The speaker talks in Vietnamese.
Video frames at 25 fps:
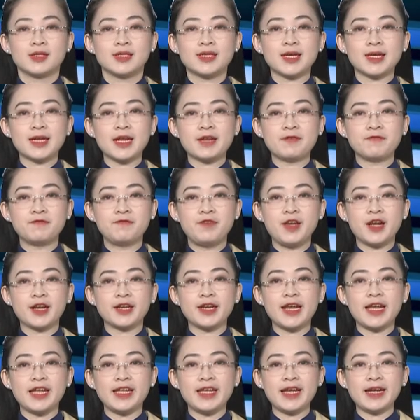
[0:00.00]
Xác định
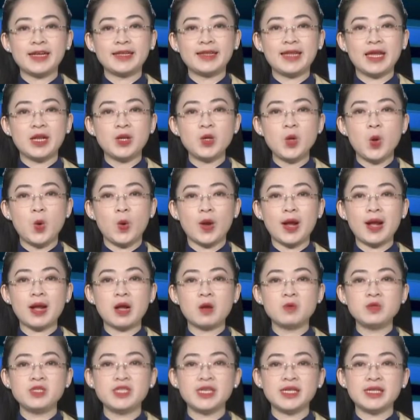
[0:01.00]
việc đẩy nhanh tiến độ các
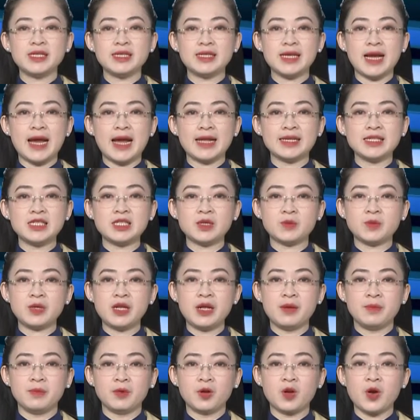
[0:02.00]
công trình dự án trọng
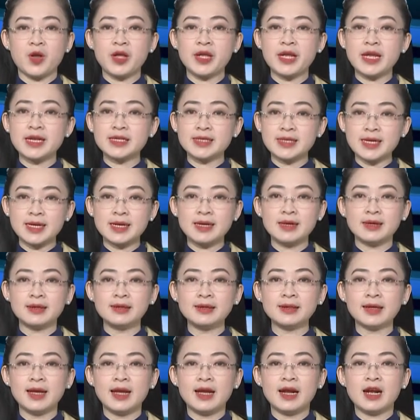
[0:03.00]
điểm có ý nghĩa rất
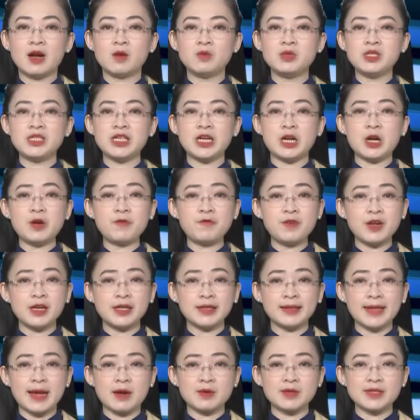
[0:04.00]
lớn, không chỉ góp
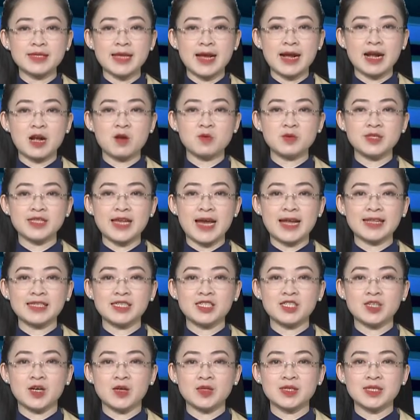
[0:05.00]
phần tạo ra không gian
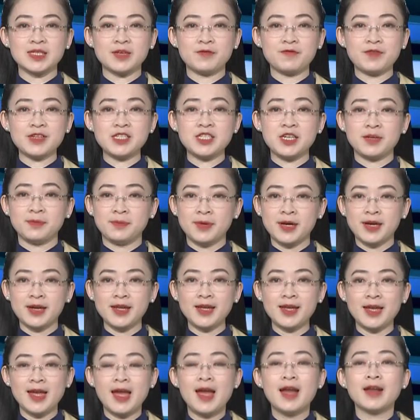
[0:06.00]
cho sự phát triển
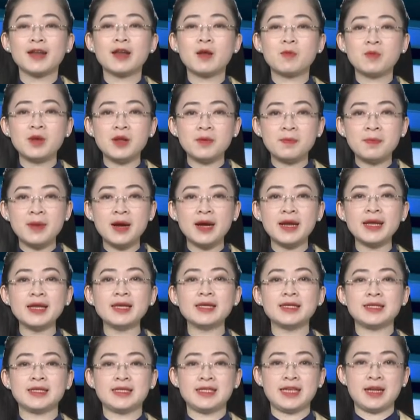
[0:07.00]
mới, động lực
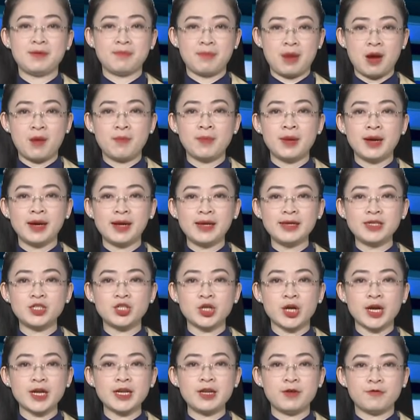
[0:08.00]
mới, diện mạo mới
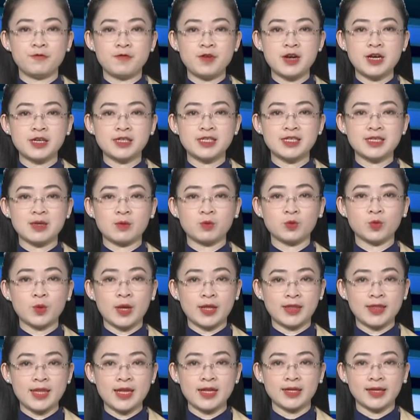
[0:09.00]
cho các địa phương trong
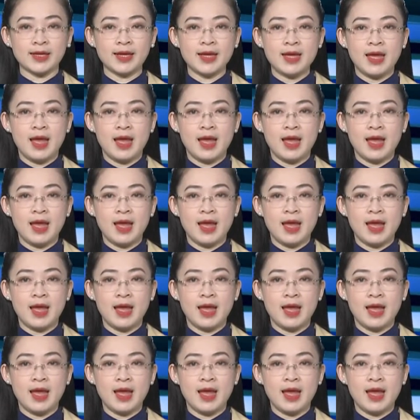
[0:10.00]
toàn tỉnh,